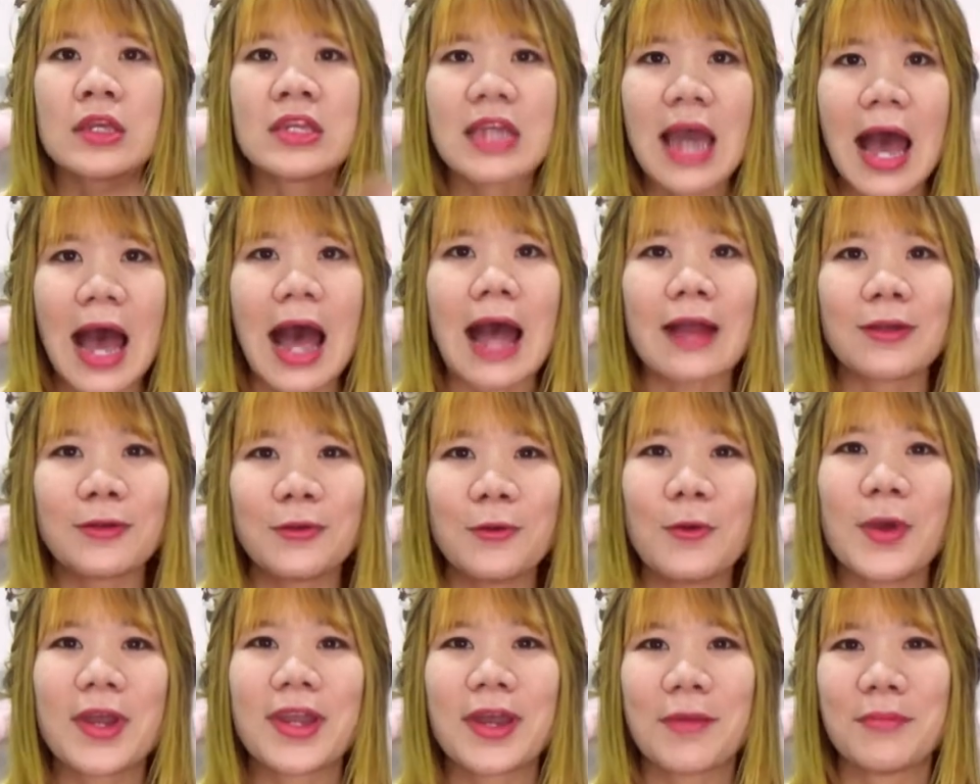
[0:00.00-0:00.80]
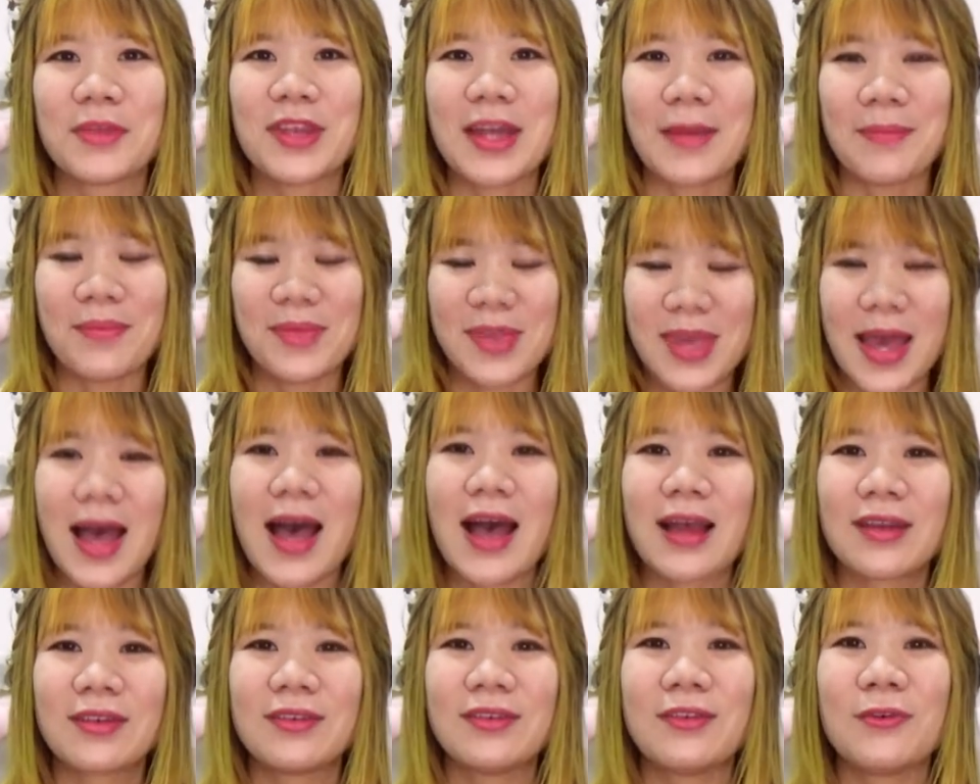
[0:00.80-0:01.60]
ยากด้วยคำศัพท์
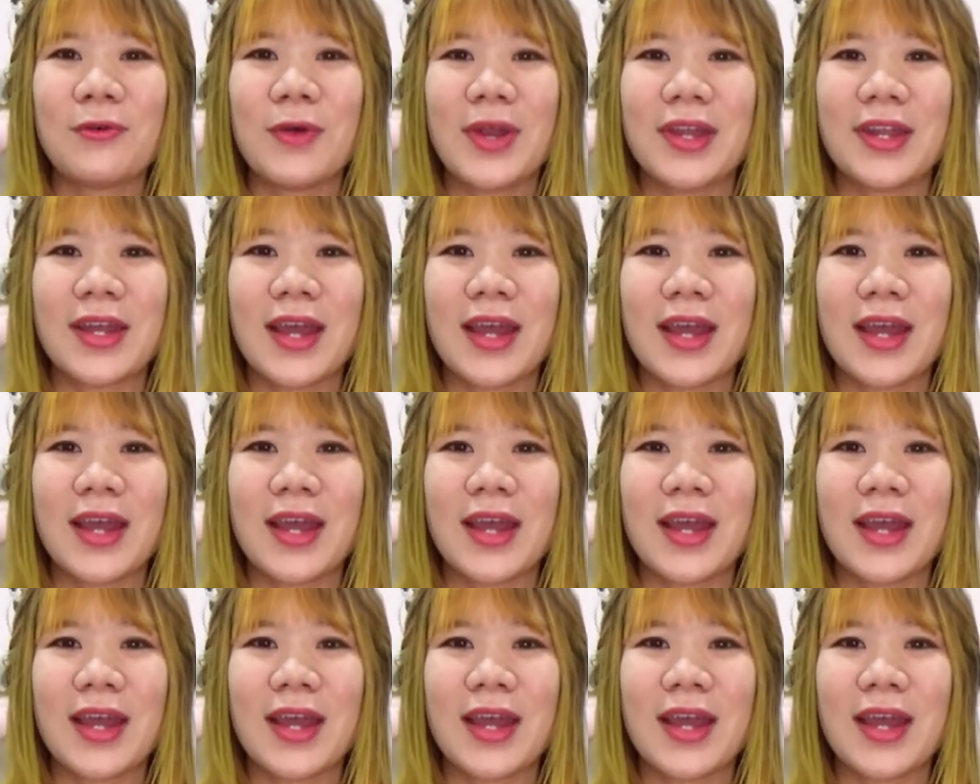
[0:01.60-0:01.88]
ยากด้วย